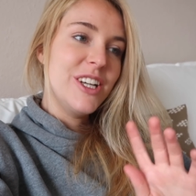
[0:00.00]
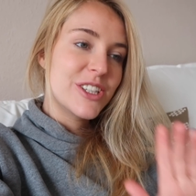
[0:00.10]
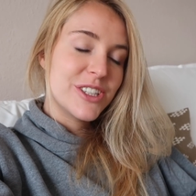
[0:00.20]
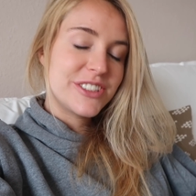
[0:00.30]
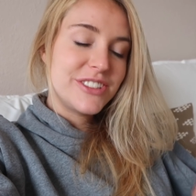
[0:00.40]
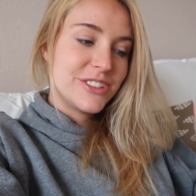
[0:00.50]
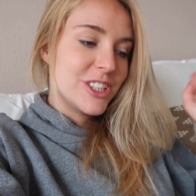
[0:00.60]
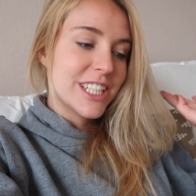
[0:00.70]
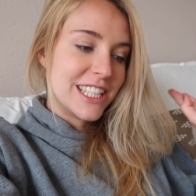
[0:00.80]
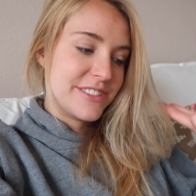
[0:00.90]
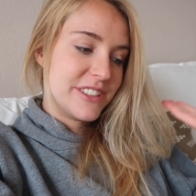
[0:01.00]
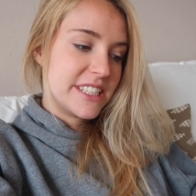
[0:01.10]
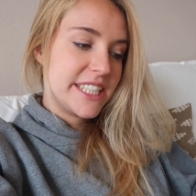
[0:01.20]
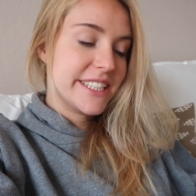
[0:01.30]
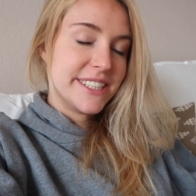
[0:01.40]
schütten und ganz viel
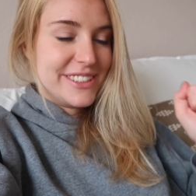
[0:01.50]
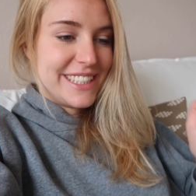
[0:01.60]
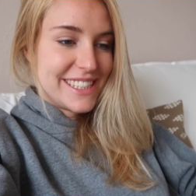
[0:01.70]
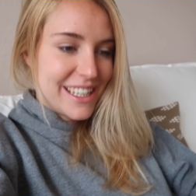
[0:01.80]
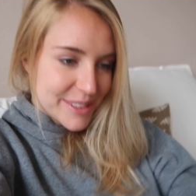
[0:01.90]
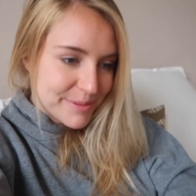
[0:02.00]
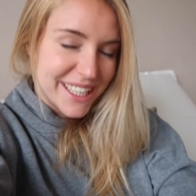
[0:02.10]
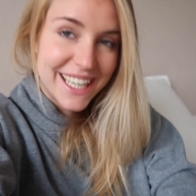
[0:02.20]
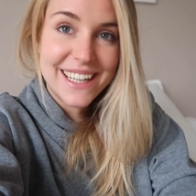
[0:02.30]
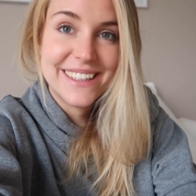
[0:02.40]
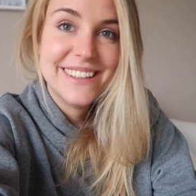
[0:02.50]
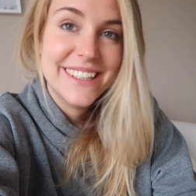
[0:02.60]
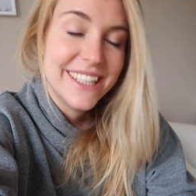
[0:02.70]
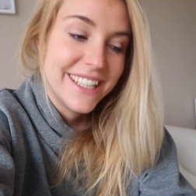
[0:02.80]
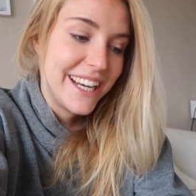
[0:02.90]
regnen und jetzt habe ich mir gerade
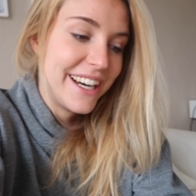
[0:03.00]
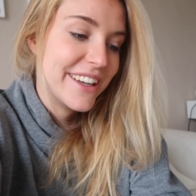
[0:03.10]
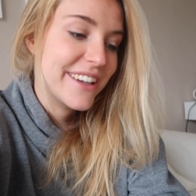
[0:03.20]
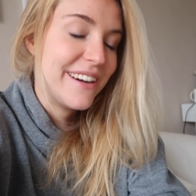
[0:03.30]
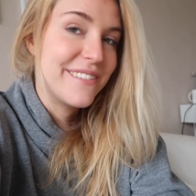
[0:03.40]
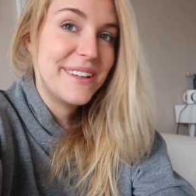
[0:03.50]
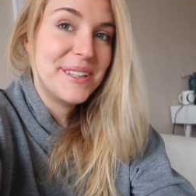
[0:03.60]
einen Kaffee